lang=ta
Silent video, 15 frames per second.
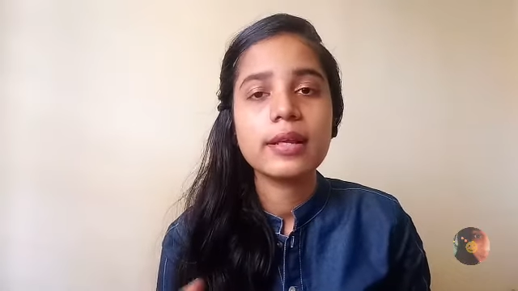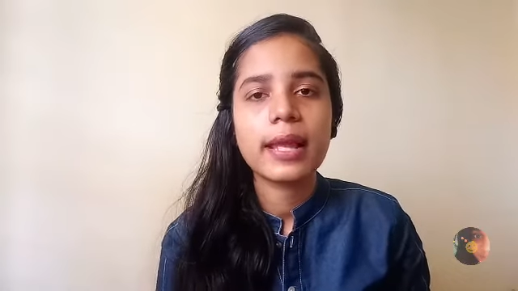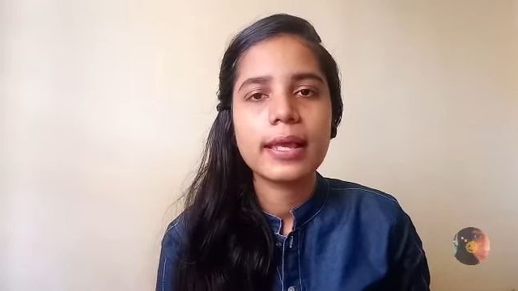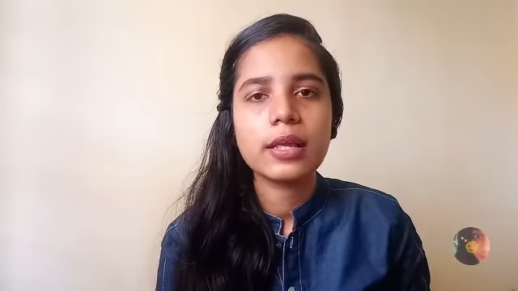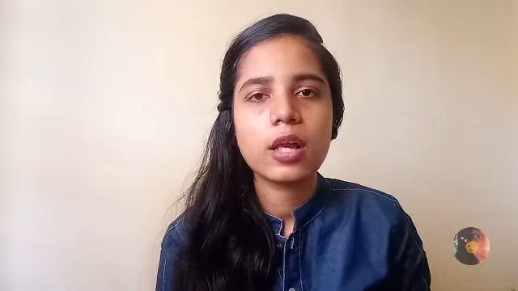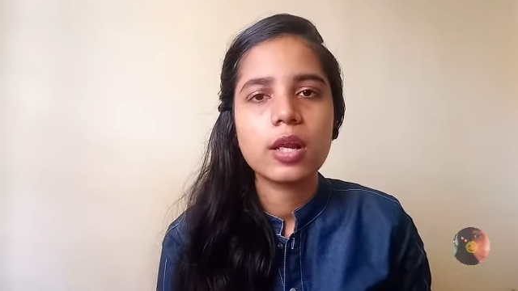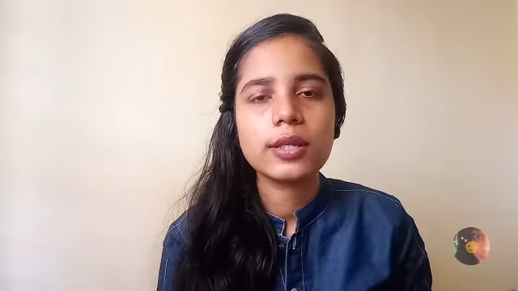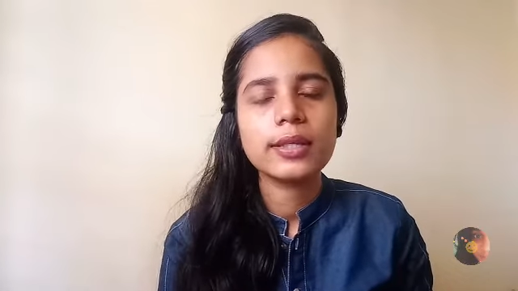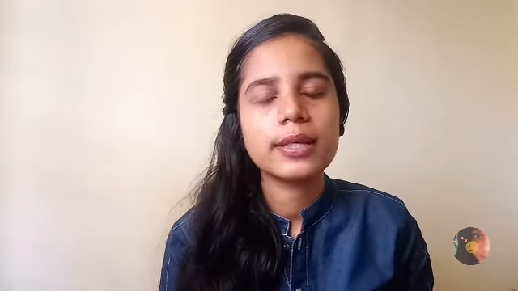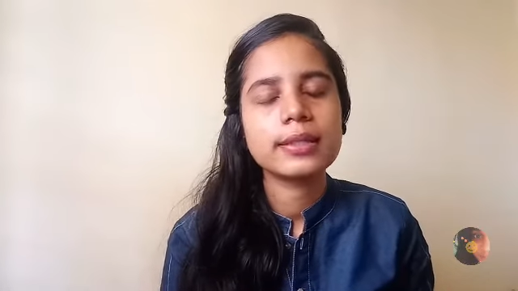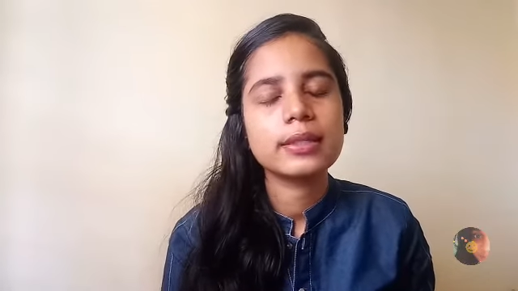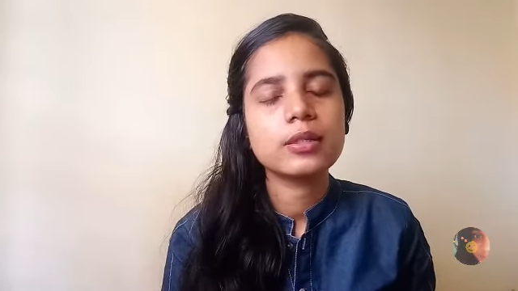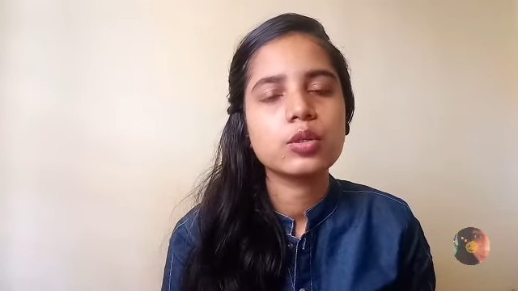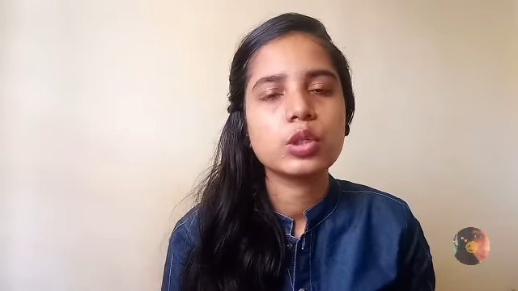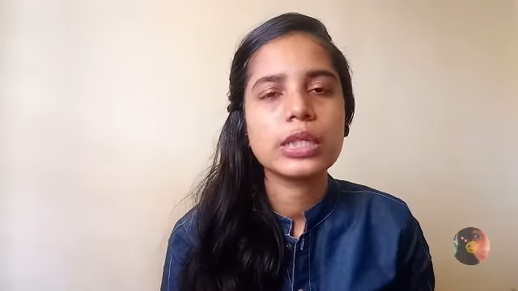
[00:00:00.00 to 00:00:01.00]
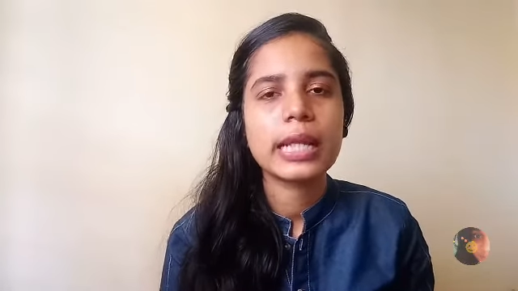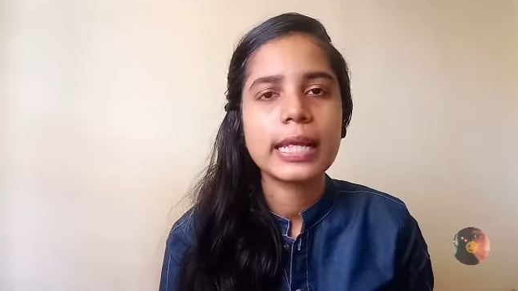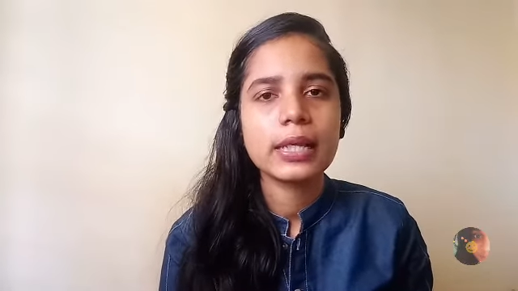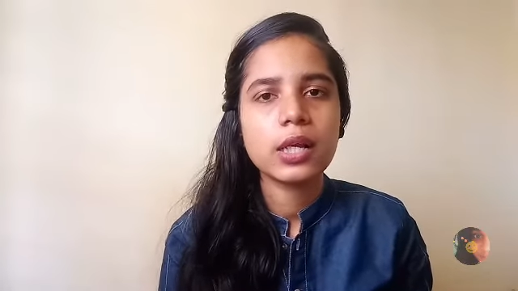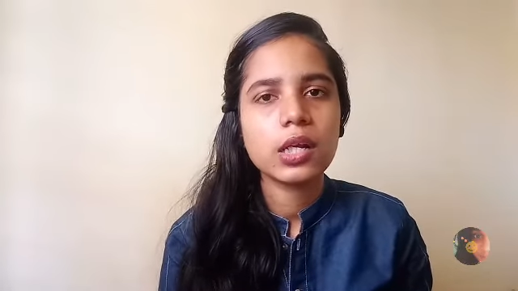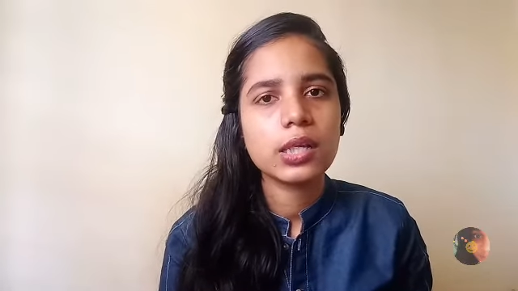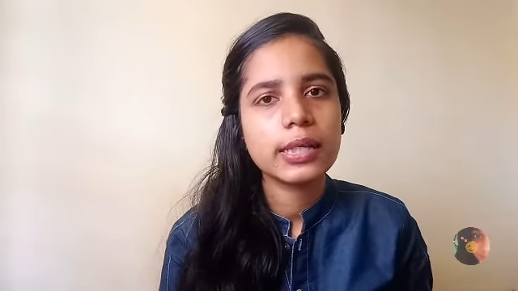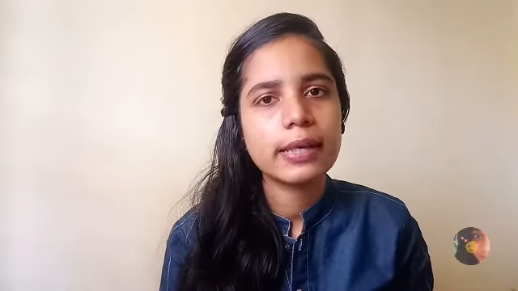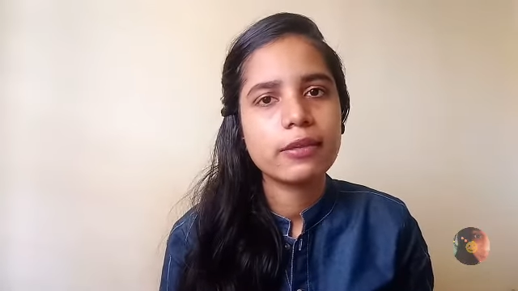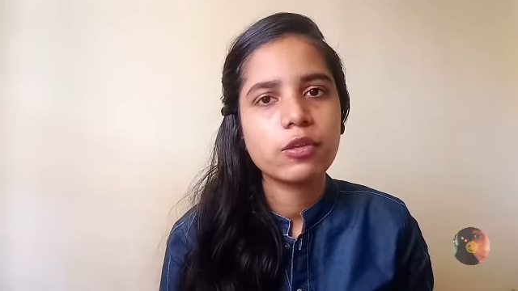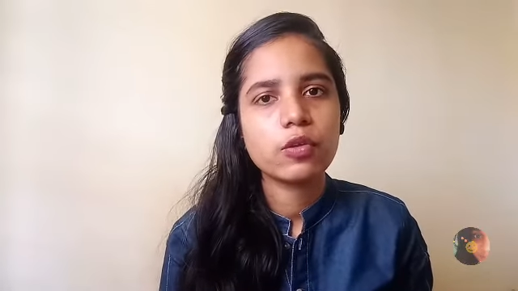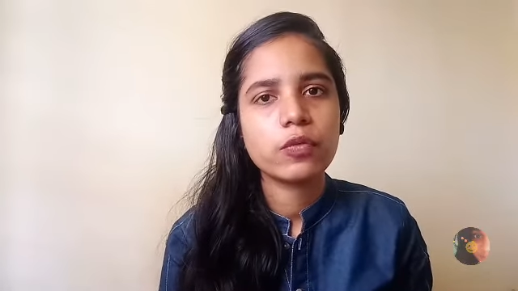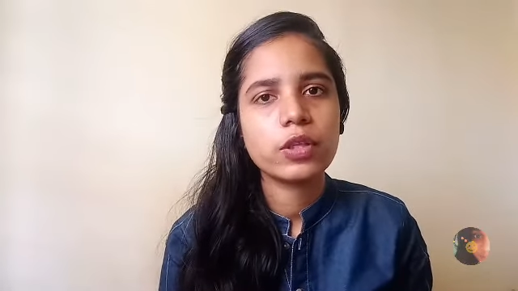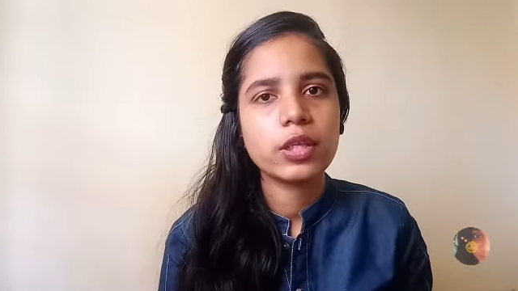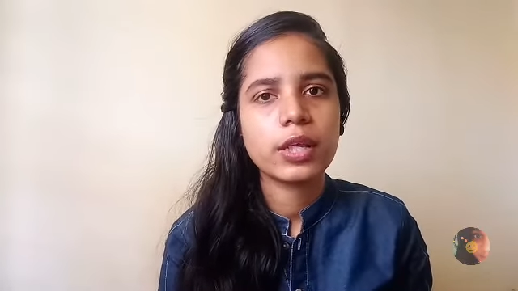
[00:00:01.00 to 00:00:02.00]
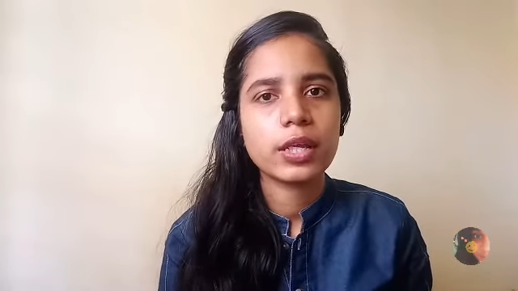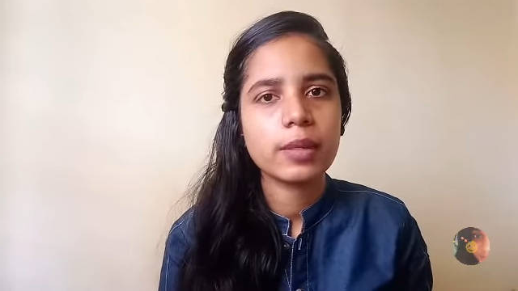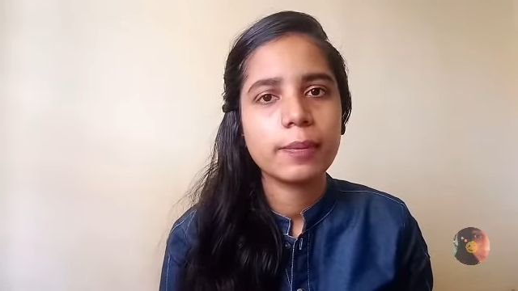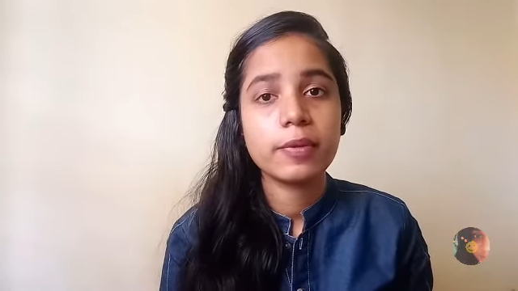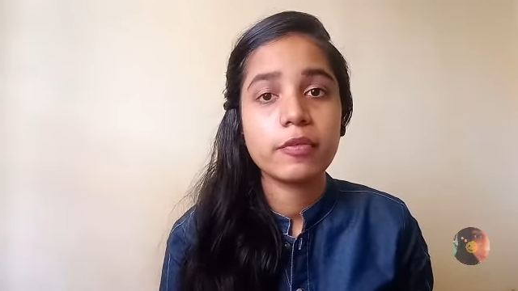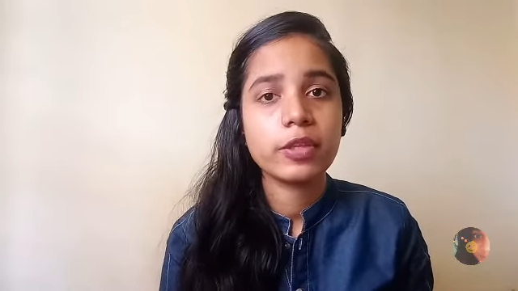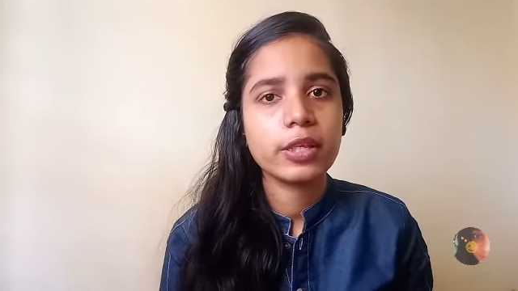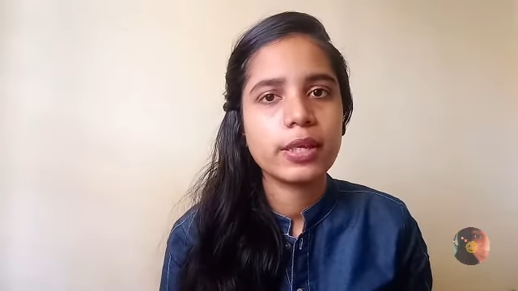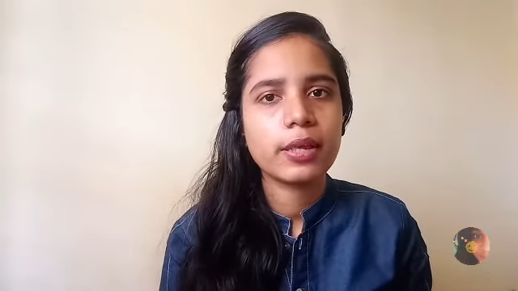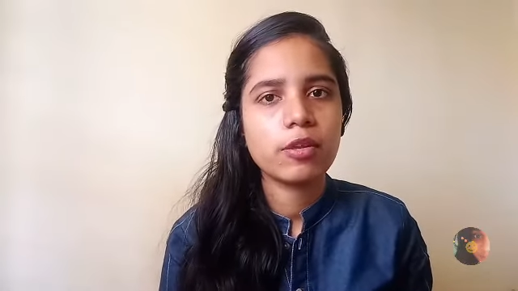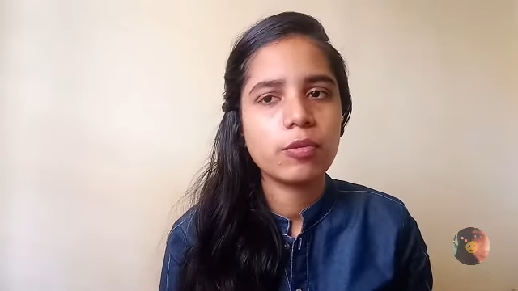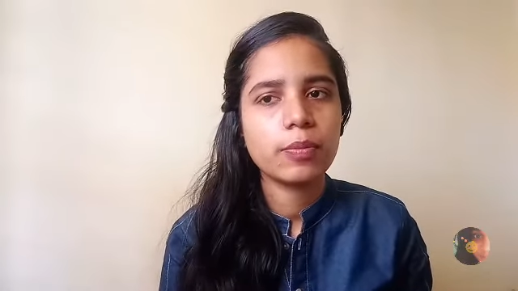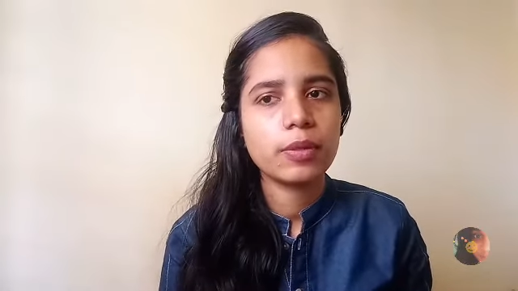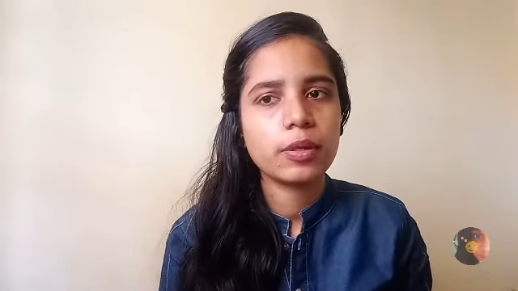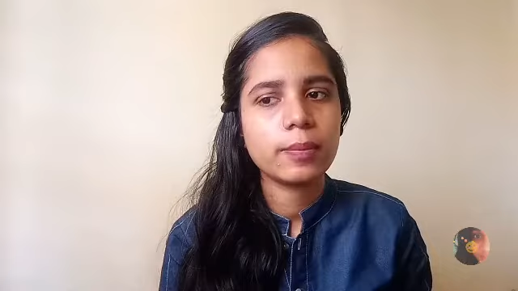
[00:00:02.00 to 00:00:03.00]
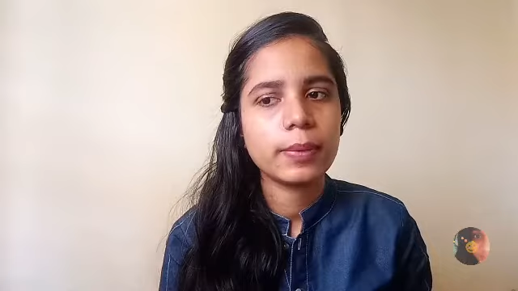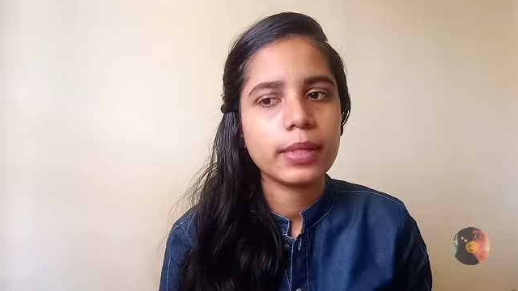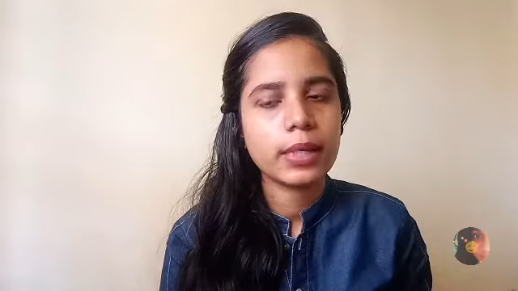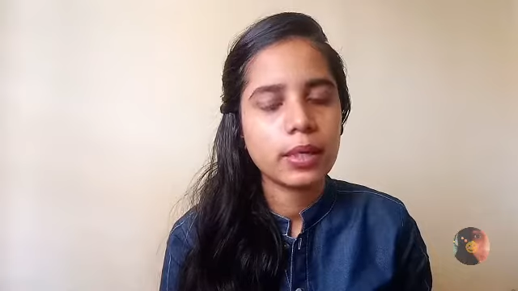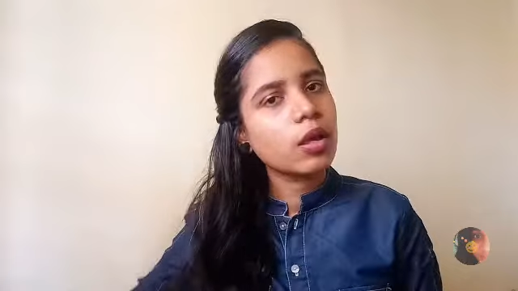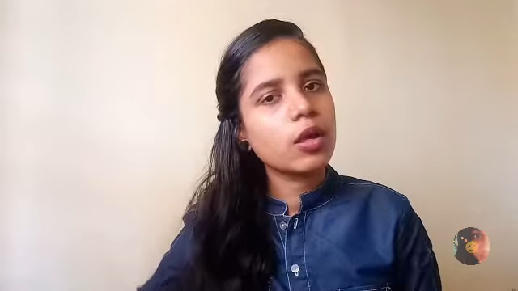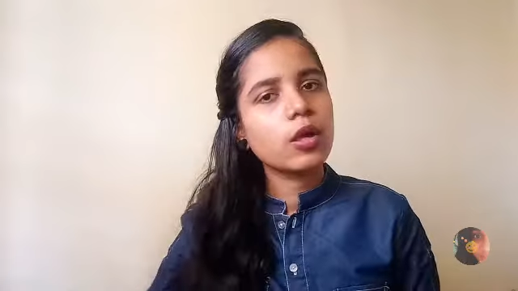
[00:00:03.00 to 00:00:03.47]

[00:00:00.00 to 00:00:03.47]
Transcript: கிளைகாலிக் ஆசிட் ஸோ கிளைகாலிக் ஆசிட் வந்து நிறைய பேர் வந்து கேள்விப்பட்டிருப்பீங்க